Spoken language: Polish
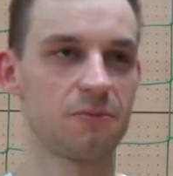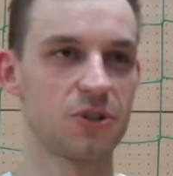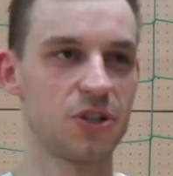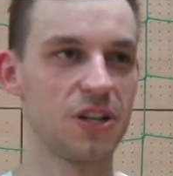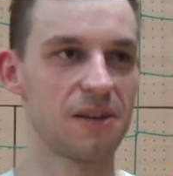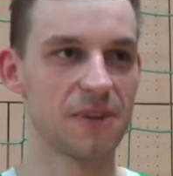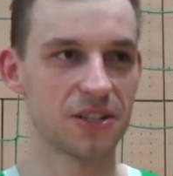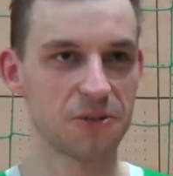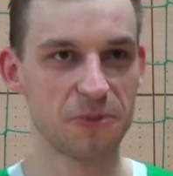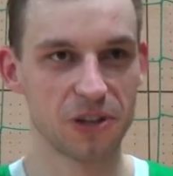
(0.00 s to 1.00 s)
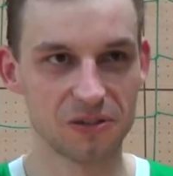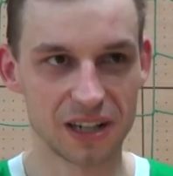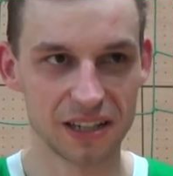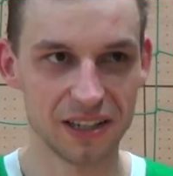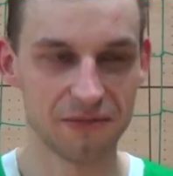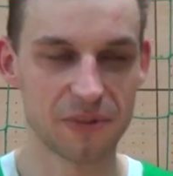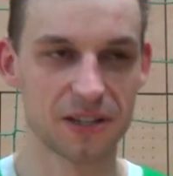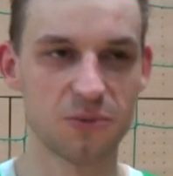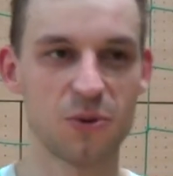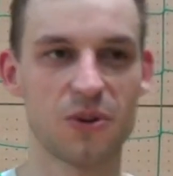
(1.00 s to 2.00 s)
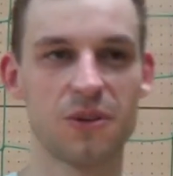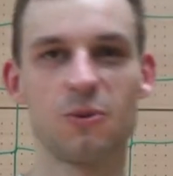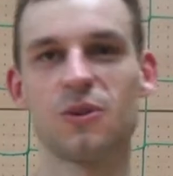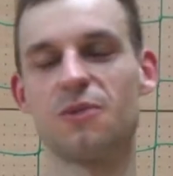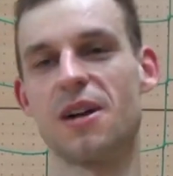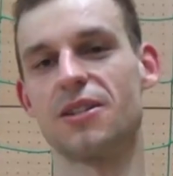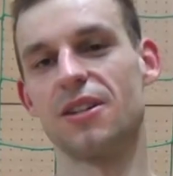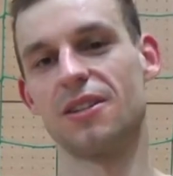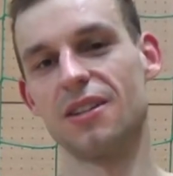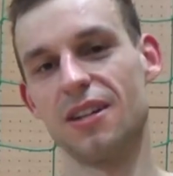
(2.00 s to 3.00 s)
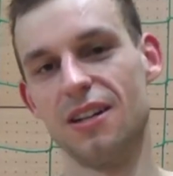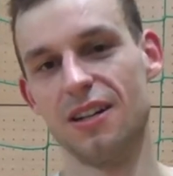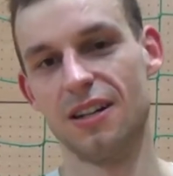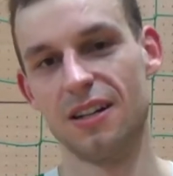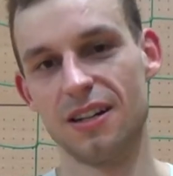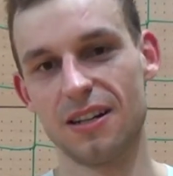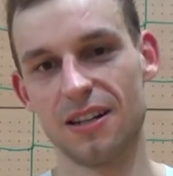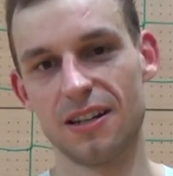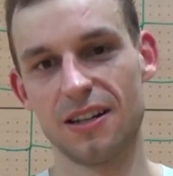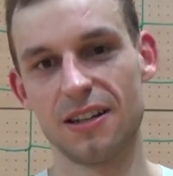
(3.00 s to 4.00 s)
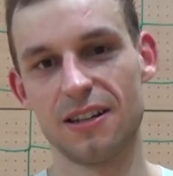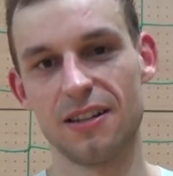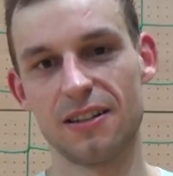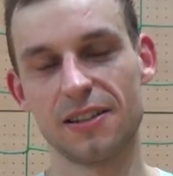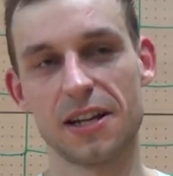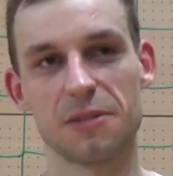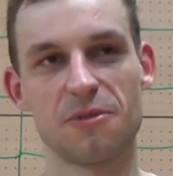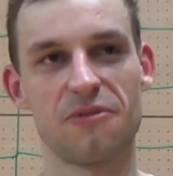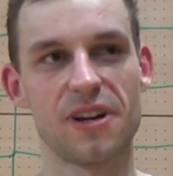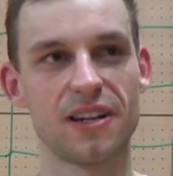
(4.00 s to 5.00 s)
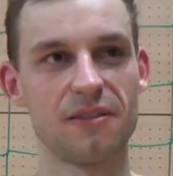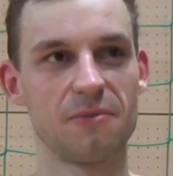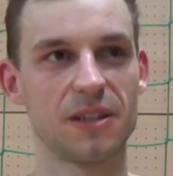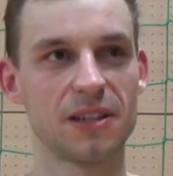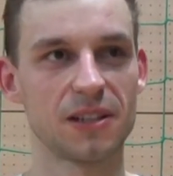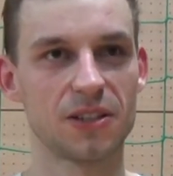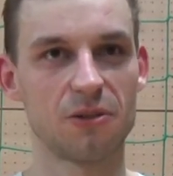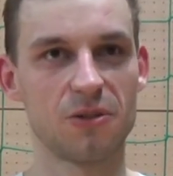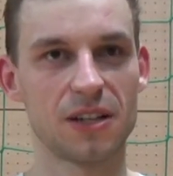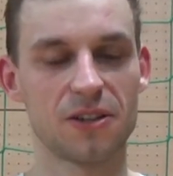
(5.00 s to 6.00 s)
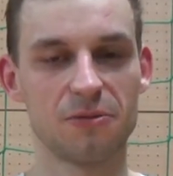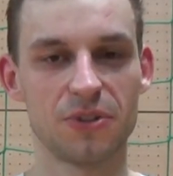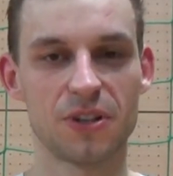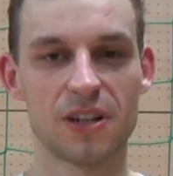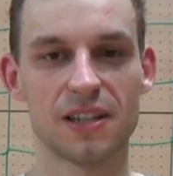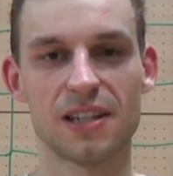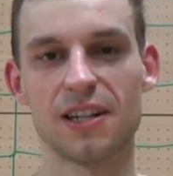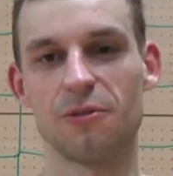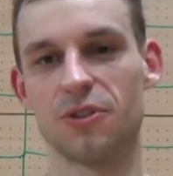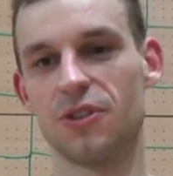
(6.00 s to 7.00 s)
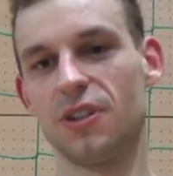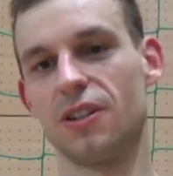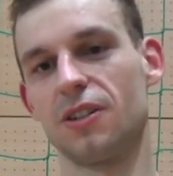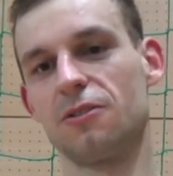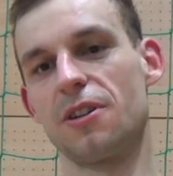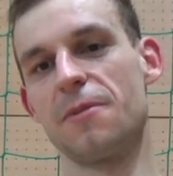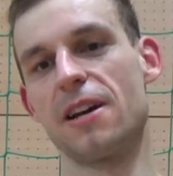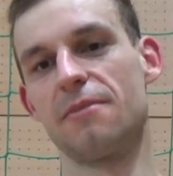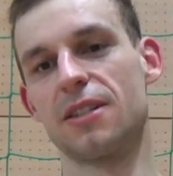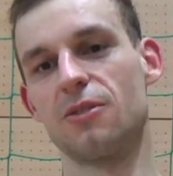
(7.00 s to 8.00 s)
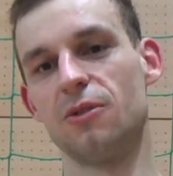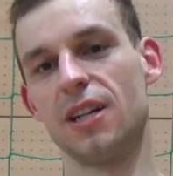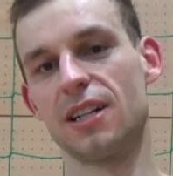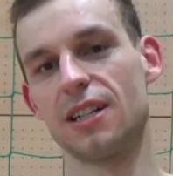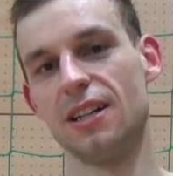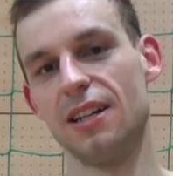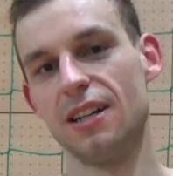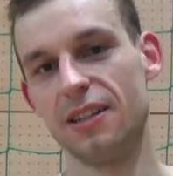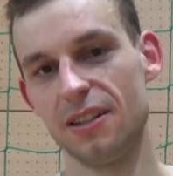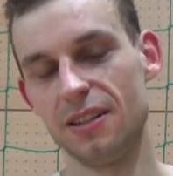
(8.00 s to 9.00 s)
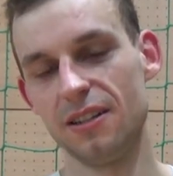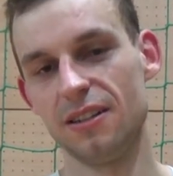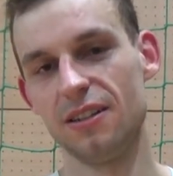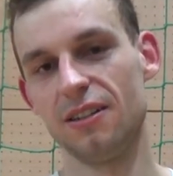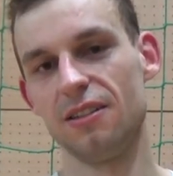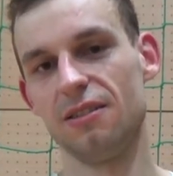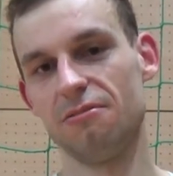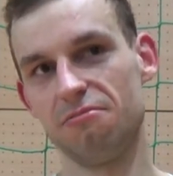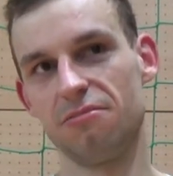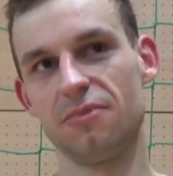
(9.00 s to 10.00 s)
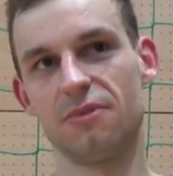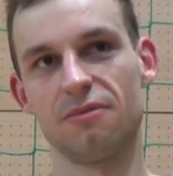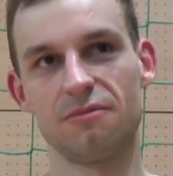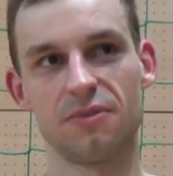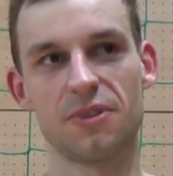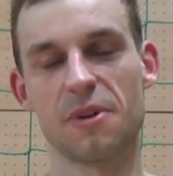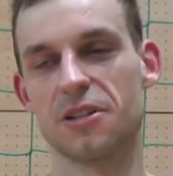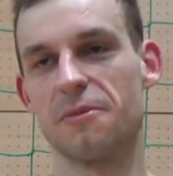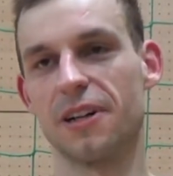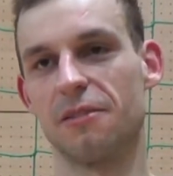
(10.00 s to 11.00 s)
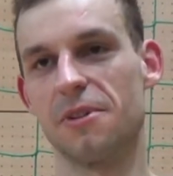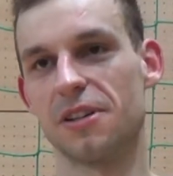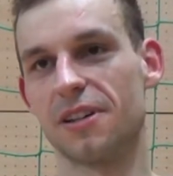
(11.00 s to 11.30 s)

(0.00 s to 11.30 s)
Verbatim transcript: Przyszli na mecz, dopingowali, bardzo miło ich było zobaczyć. E, teraz mam ferie, będę chciał nadrobić trochę na zaległości, które miałem na studiach i y, zobaczymy jak to będzie.